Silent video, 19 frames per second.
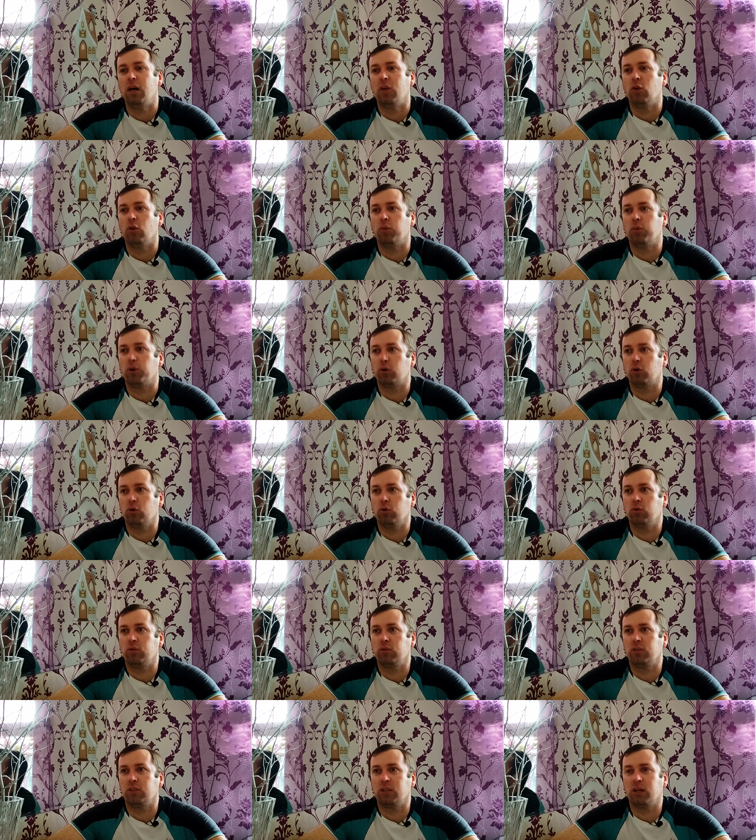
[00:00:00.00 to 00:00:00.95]
Но потом
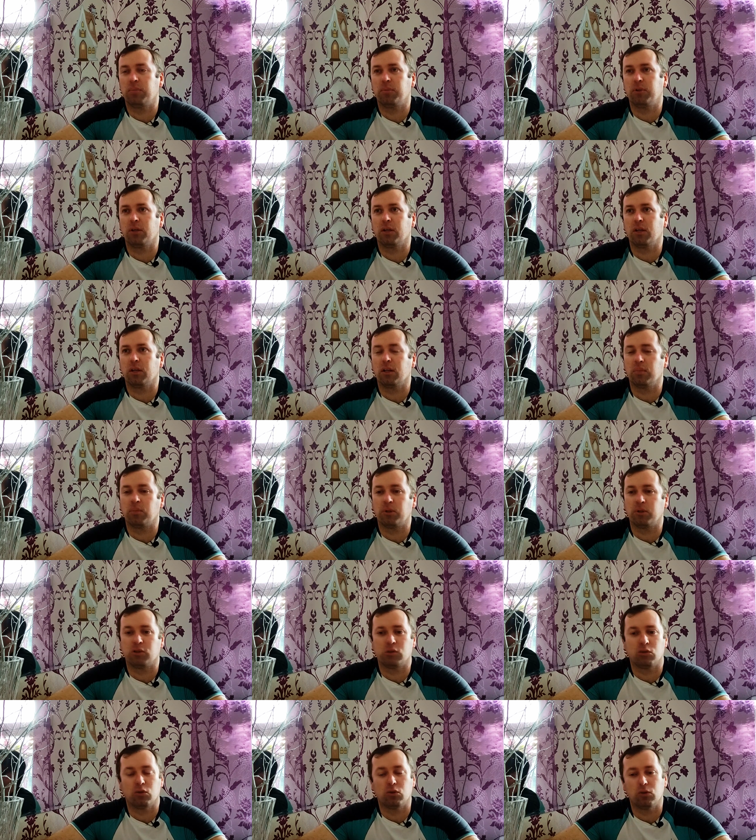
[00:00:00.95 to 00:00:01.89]
внезапно, когда
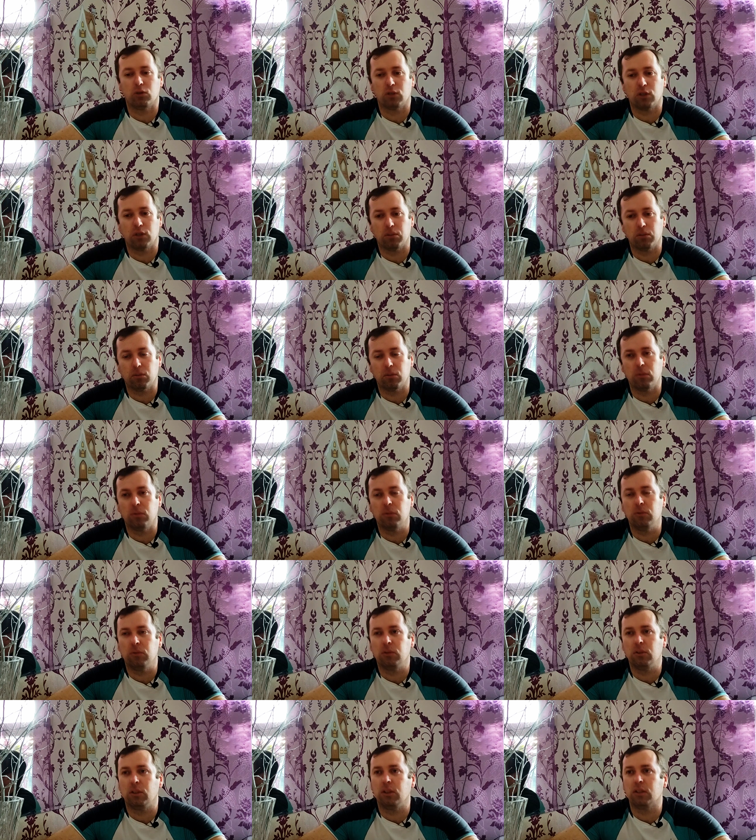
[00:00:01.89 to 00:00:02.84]
происходит там
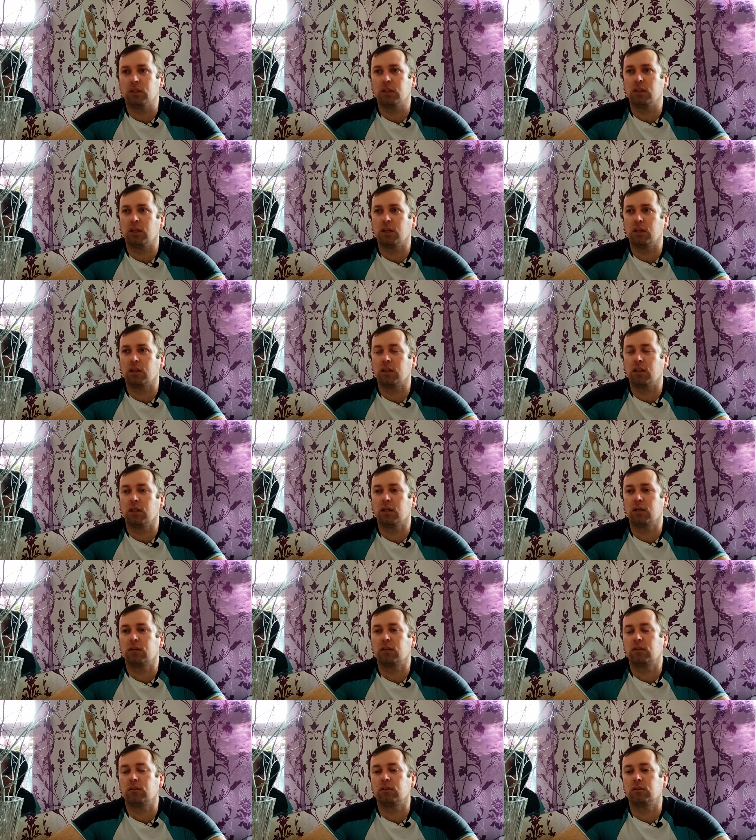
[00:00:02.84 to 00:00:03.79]
интересный
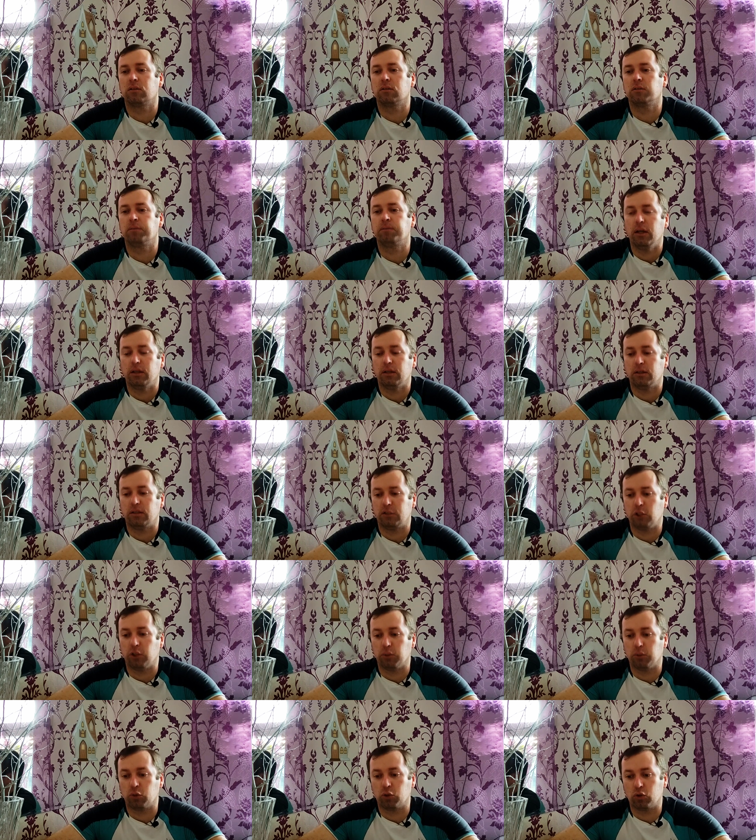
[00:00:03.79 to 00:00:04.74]
контакт с, с
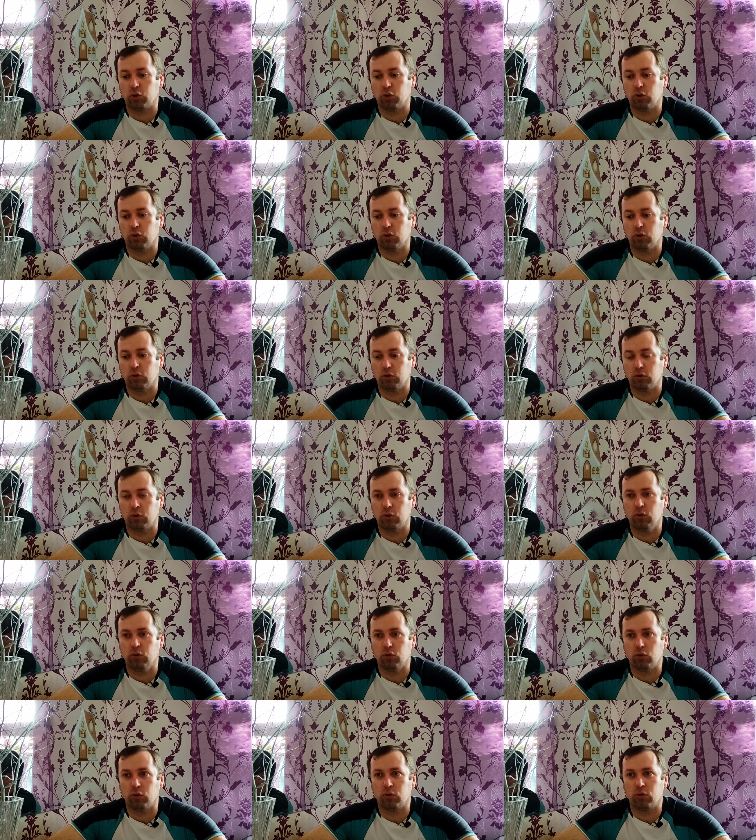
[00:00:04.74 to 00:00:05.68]
тем, что,
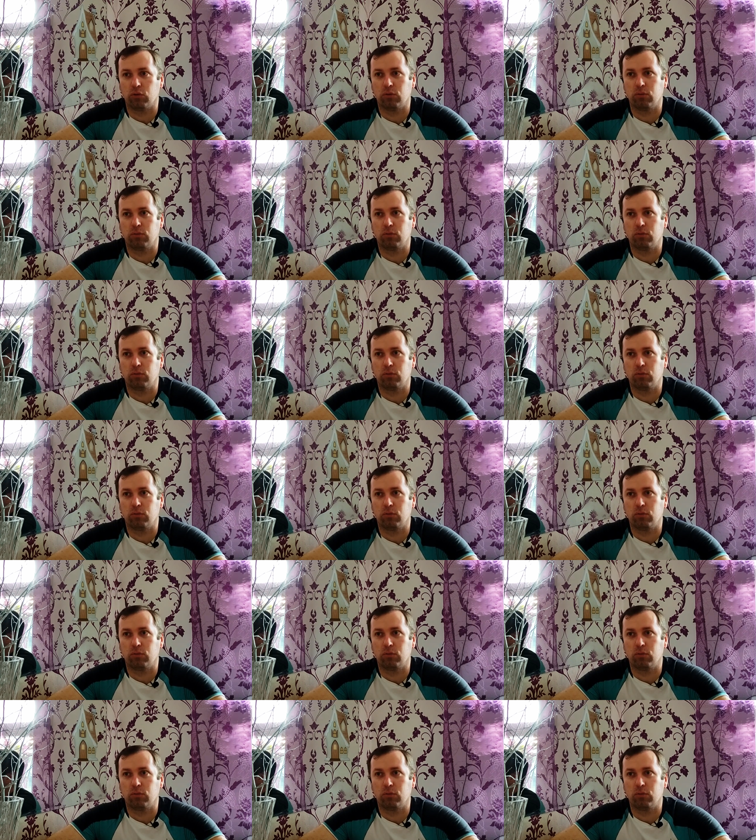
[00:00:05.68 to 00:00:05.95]
ну вот,